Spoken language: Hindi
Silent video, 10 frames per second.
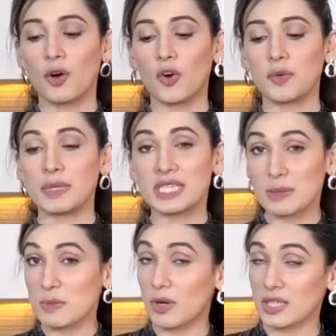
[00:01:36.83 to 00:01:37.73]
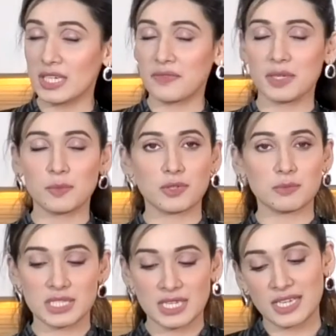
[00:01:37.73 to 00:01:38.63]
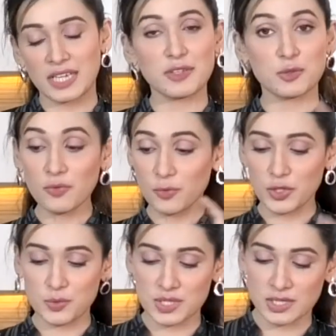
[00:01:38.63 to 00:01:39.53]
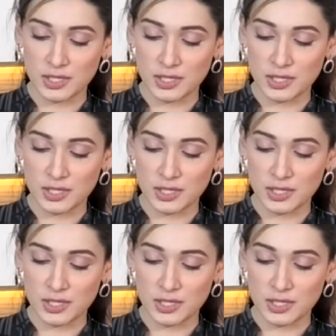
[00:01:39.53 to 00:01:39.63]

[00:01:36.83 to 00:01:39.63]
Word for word: और मीठे भी बहुत आए हुए हैं बहुत मज़े के आए हुए हैं तो वो यूज़ कर